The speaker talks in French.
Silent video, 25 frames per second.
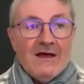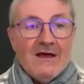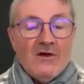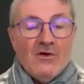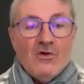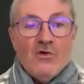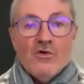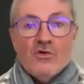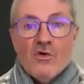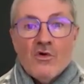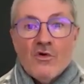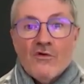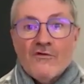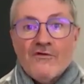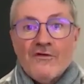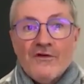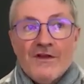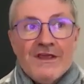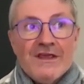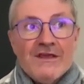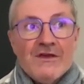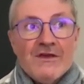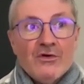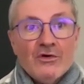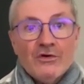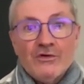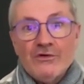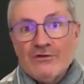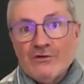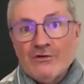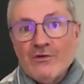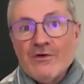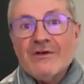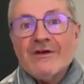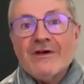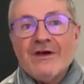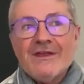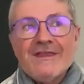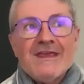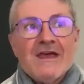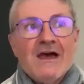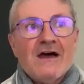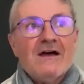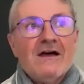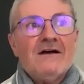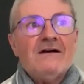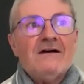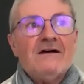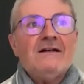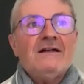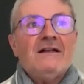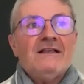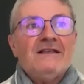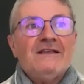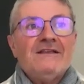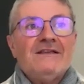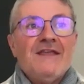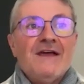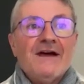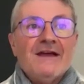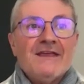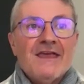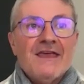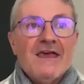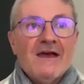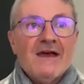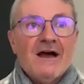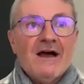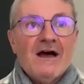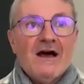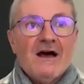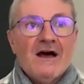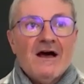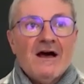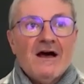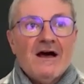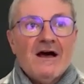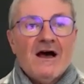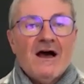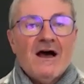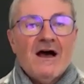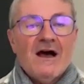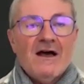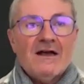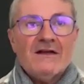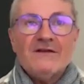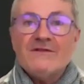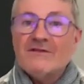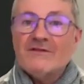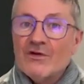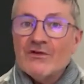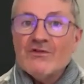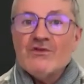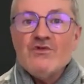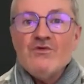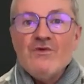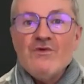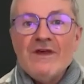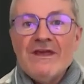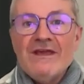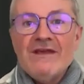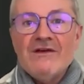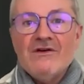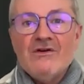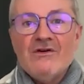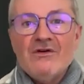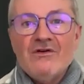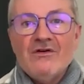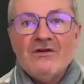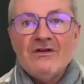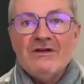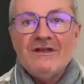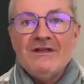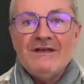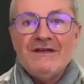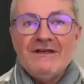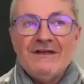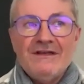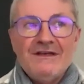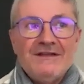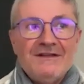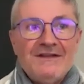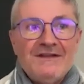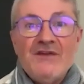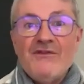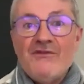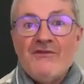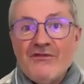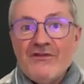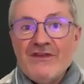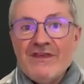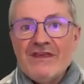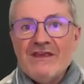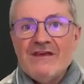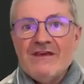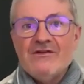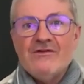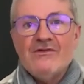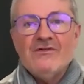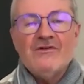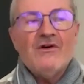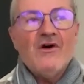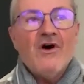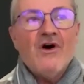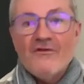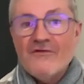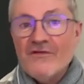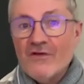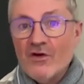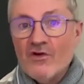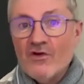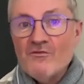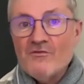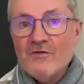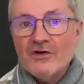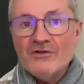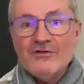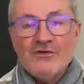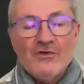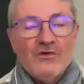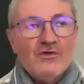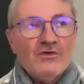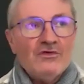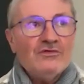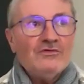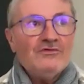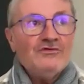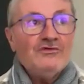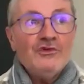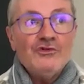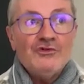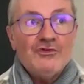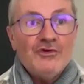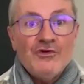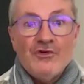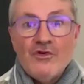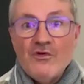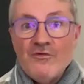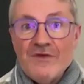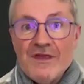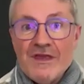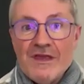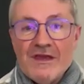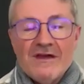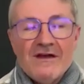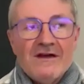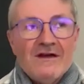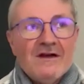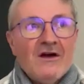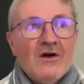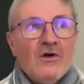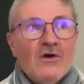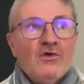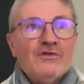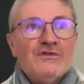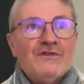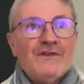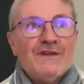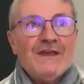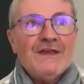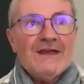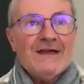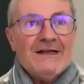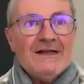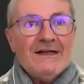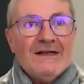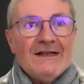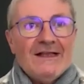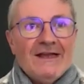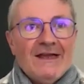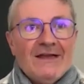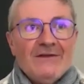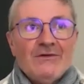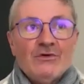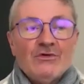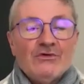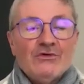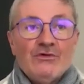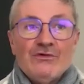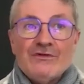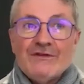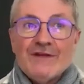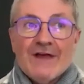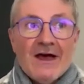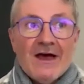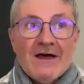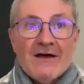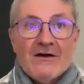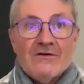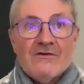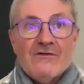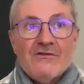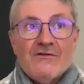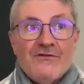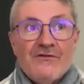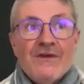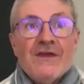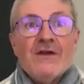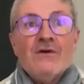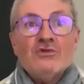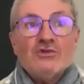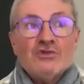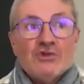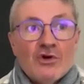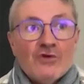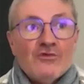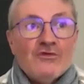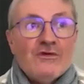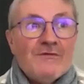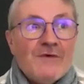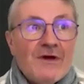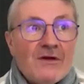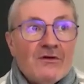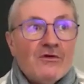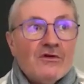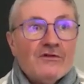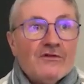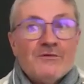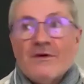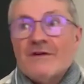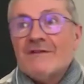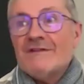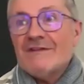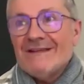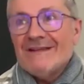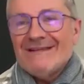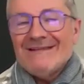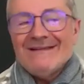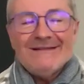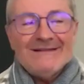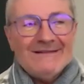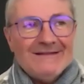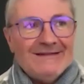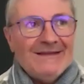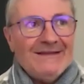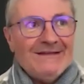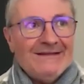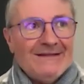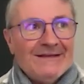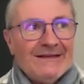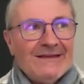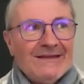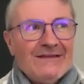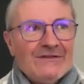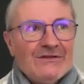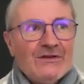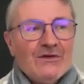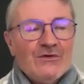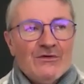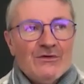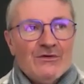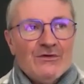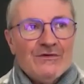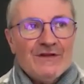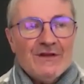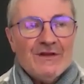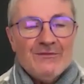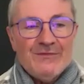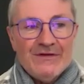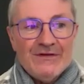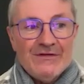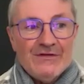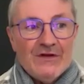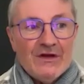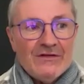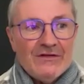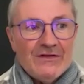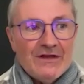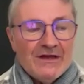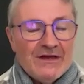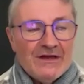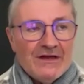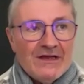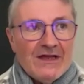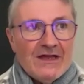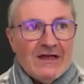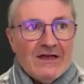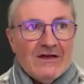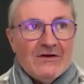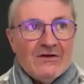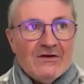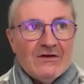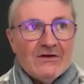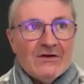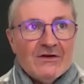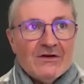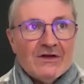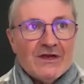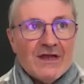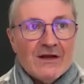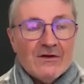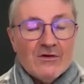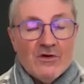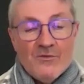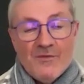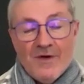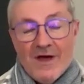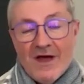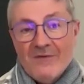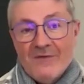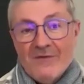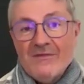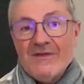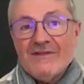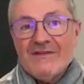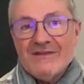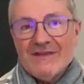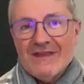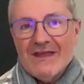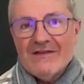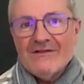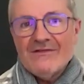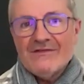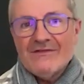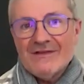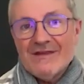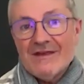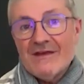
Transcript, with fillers: Le conflit russo-ukrainien qui derrière a, accentué euh, les défis euh, environnementaux, d'autonomie aussi. Et donc tout ça euh, fait aujourd'hui, malheureusement, c'est des, tristes épisodes quelque part, mais ça,